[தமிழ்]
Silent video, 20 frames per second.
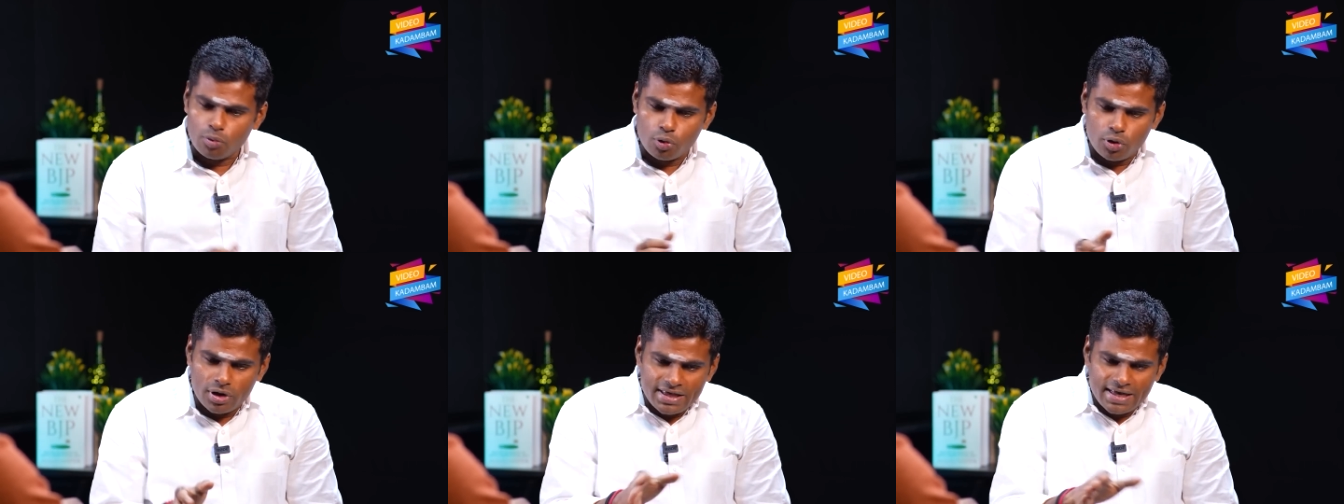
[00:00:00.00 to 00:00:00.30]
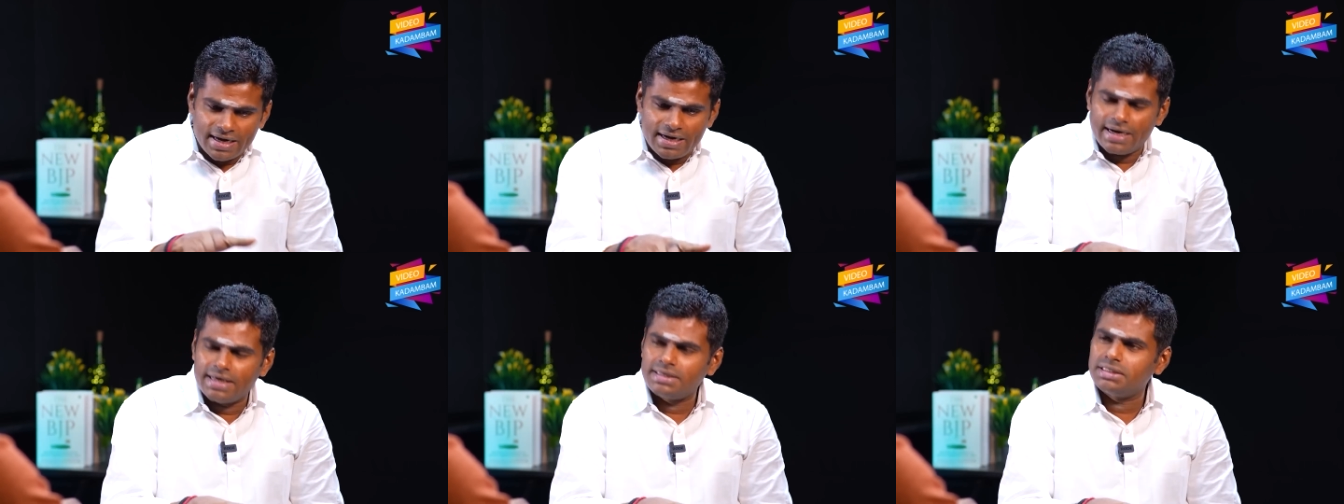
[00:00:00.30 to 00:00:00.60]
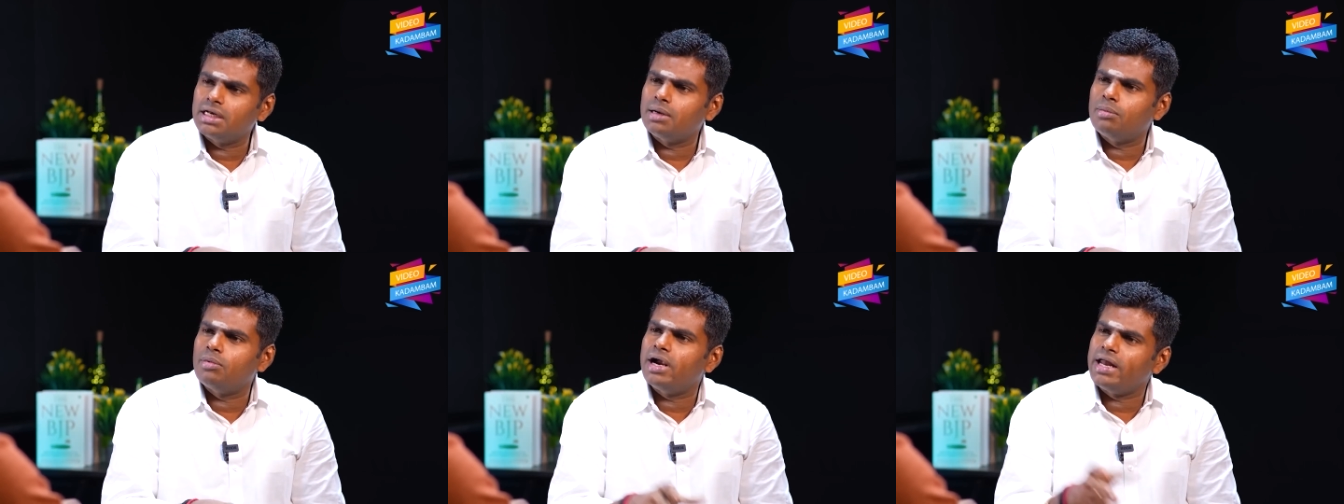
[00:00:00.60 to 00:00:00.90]
மூணு
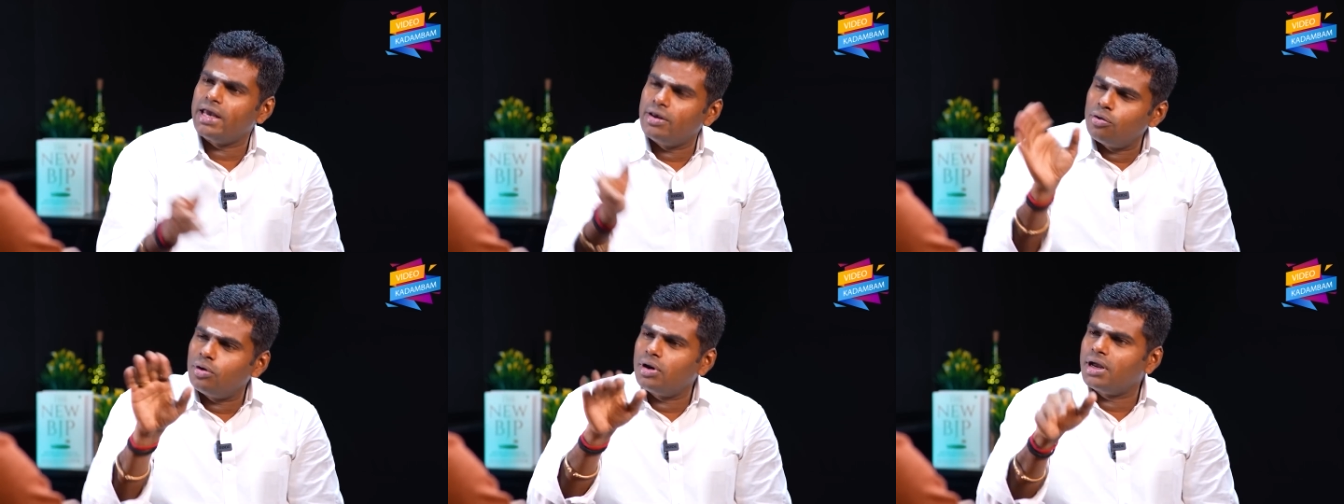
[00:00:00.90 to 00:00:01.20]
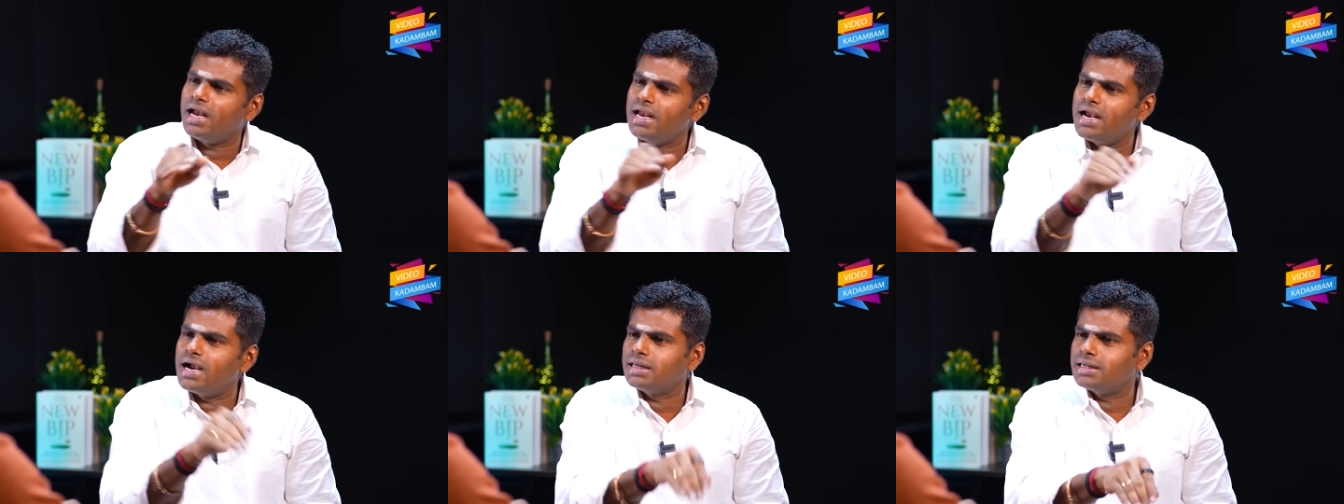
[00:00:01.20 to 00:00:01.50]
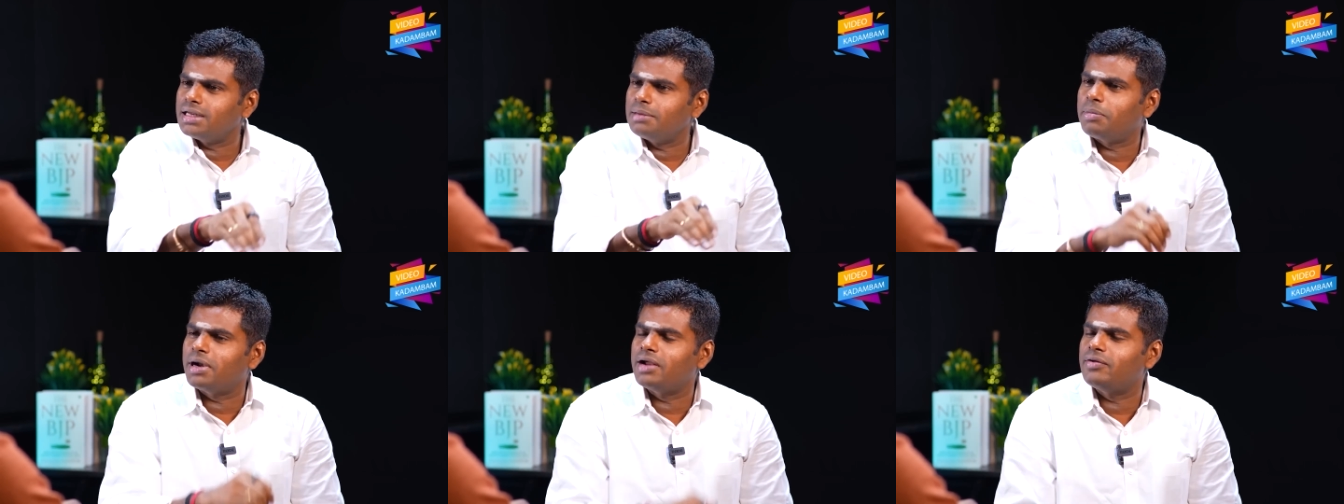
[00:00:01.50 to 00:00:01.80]
ஜென்ரேஷனுக்கு முன்னாடி ஏதோ ஒரு
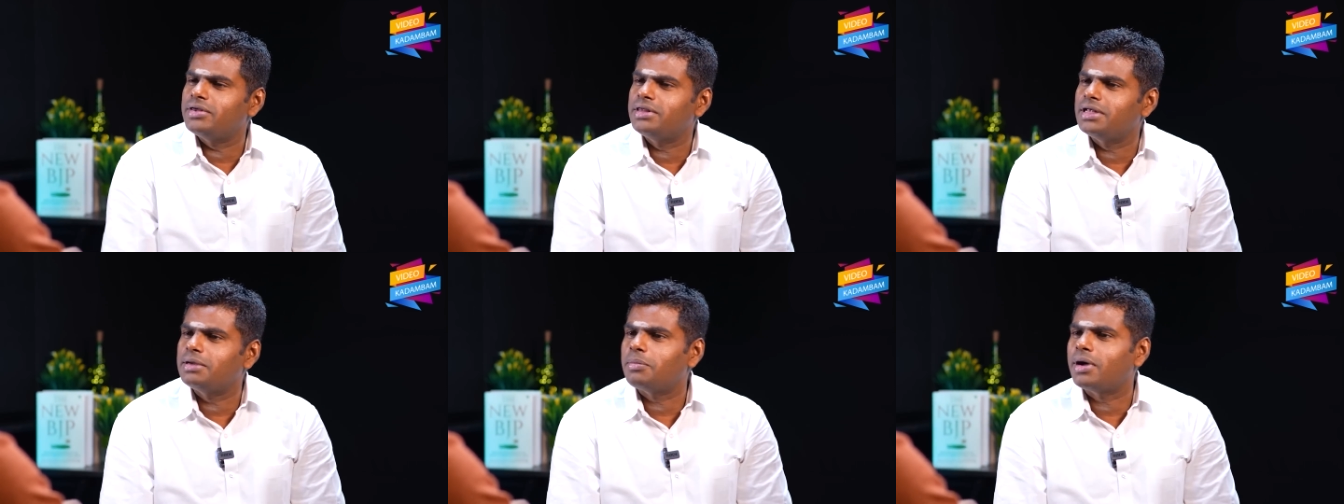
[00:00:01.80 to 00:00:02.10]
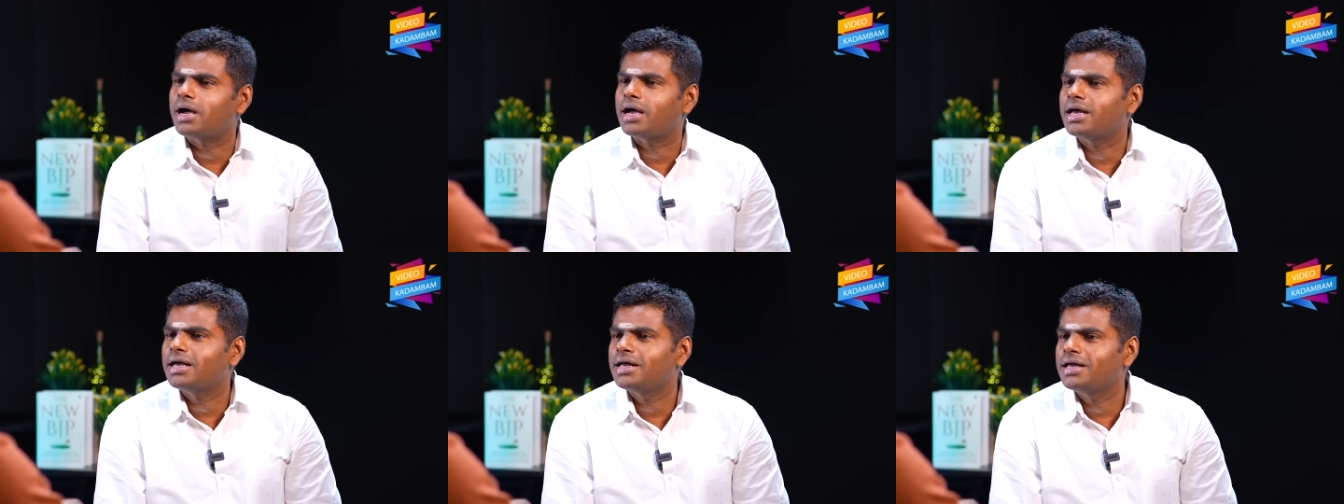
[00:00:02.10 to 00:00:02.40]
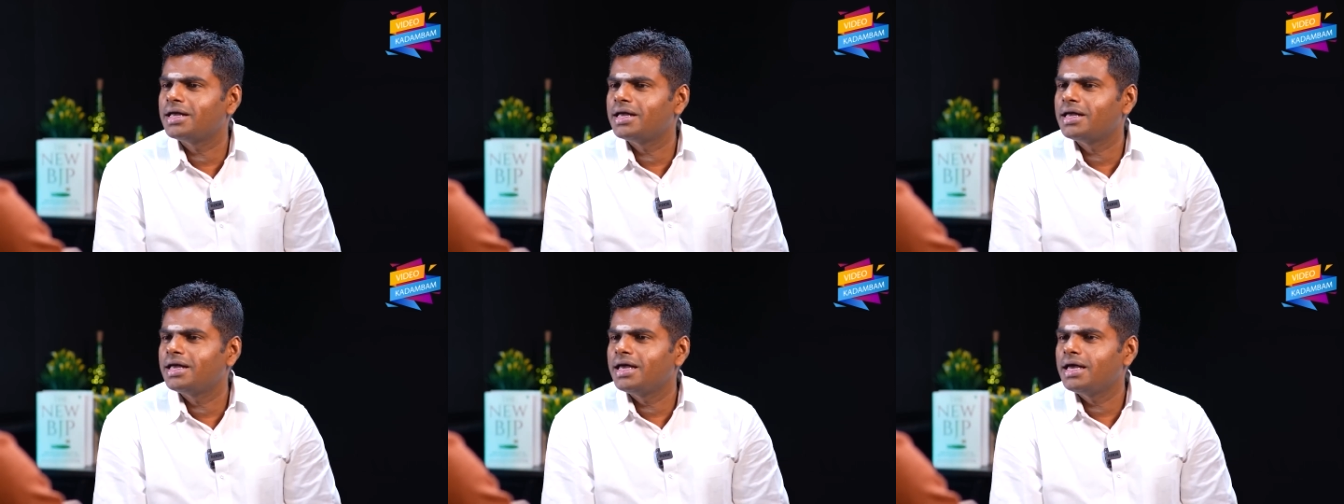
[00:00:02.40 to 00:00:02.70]
கல்யாணத்தில் பணம் வச்சுருப்பாங்க
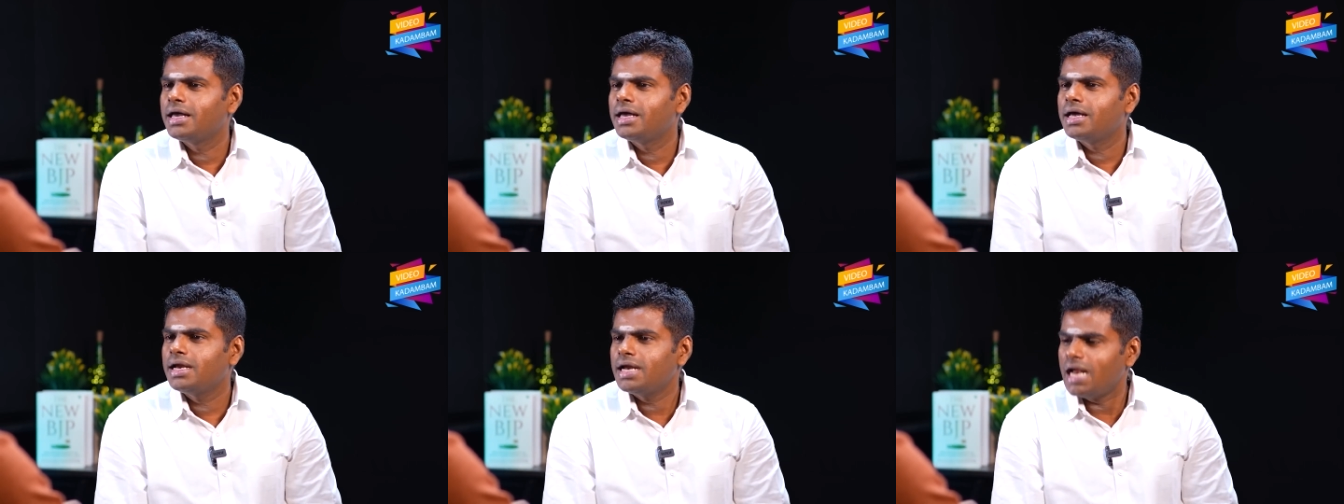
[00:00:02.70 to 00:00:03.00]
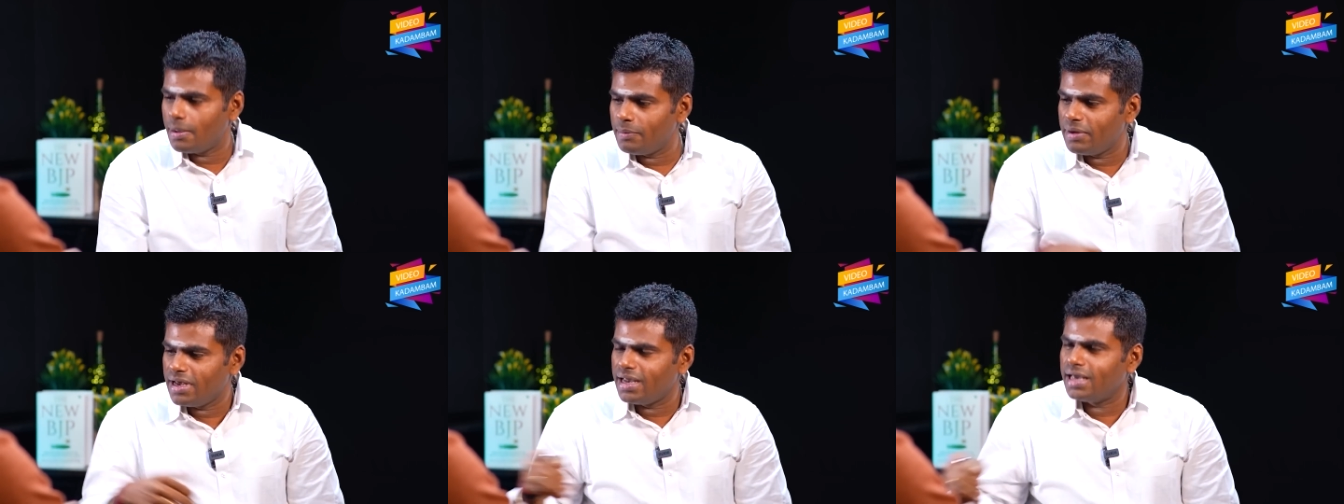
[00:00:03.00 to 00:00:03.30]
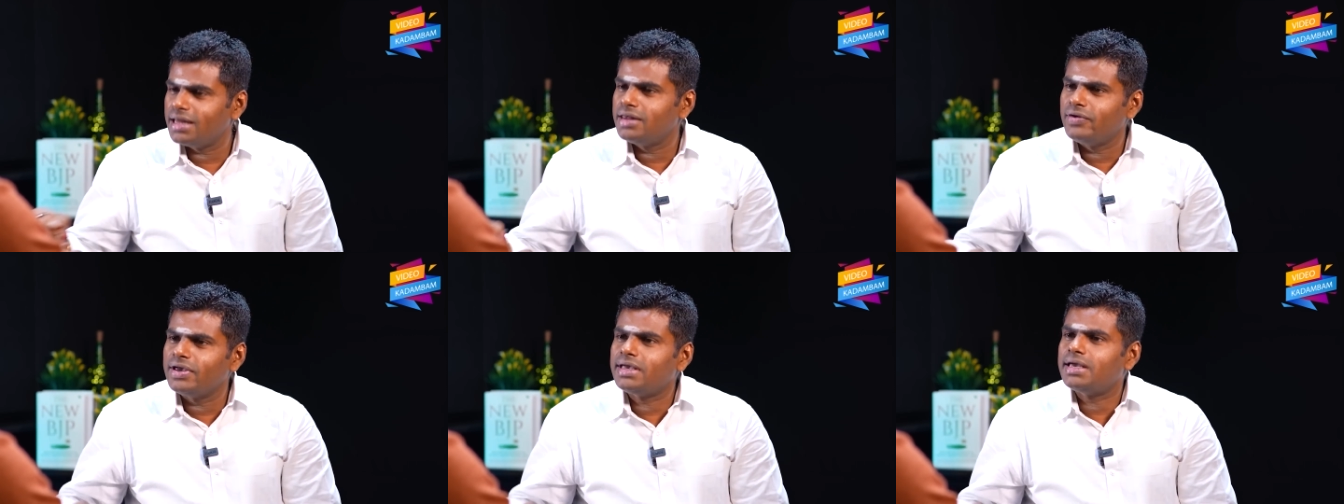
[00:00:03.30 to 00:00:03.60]
நாம
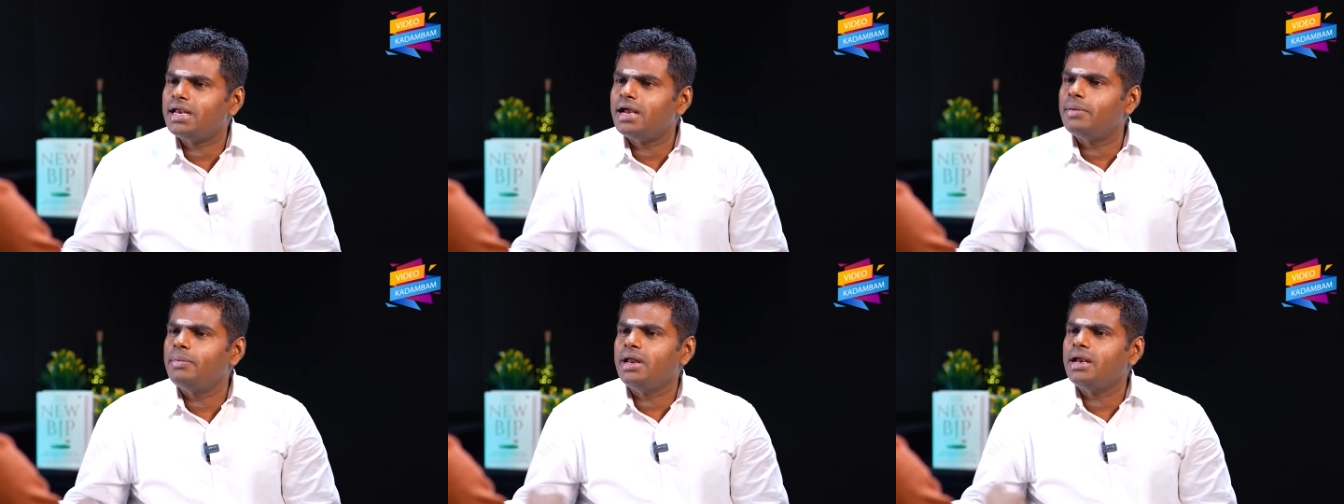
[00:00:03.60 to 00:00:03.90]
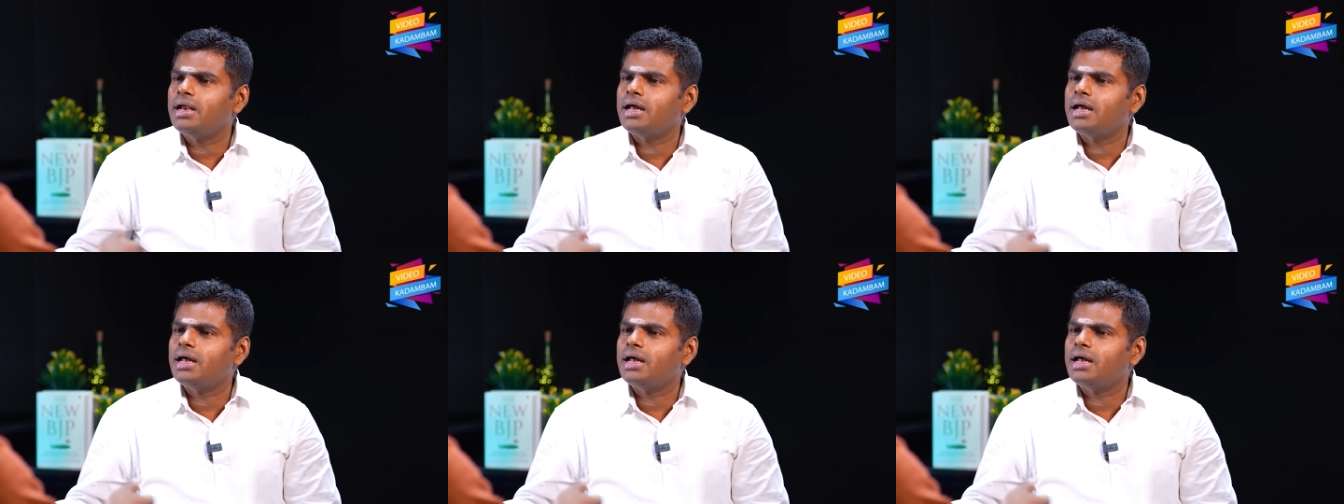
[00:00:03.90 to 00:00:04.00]
இன்னைக்கு அதை வைக்கல